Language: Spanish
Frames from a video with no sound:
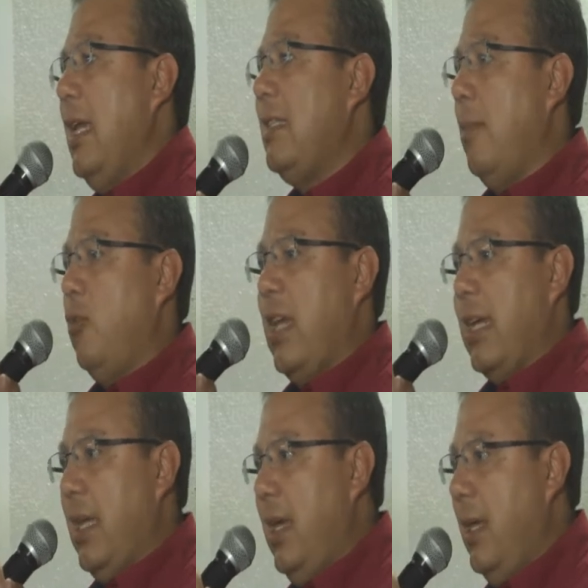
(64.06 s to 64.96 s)
estamos
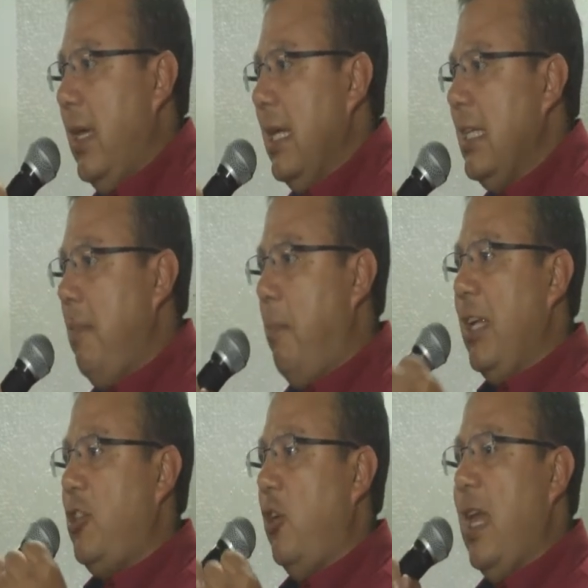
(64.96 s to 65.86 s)
aquí sin
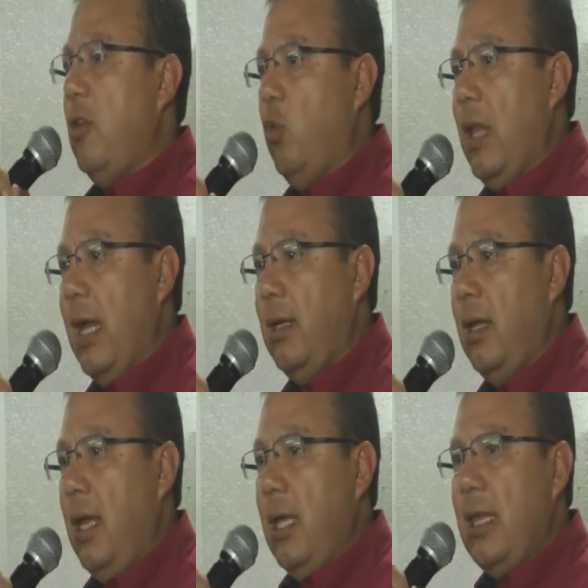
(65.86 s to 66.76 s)
presión alguna,
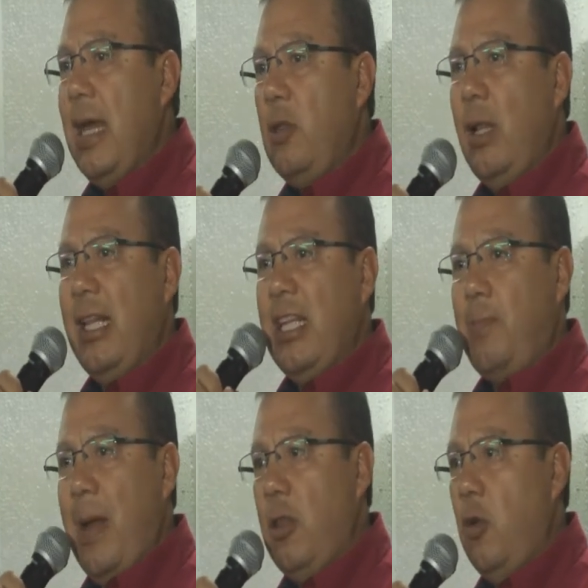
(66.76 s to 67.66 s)
dando el
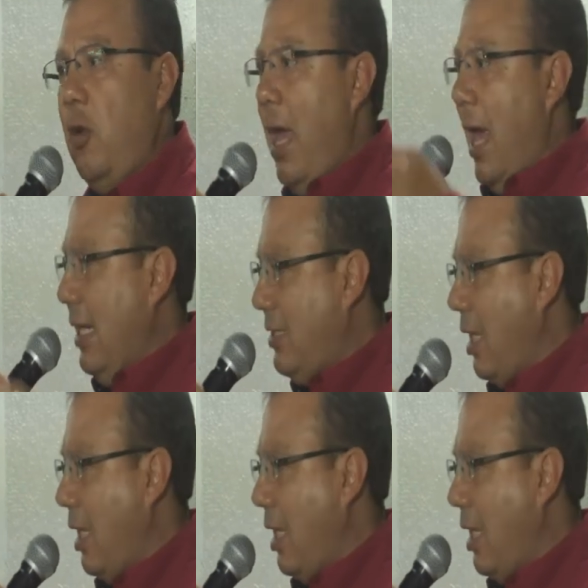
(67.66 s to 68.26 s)
respaldo a esta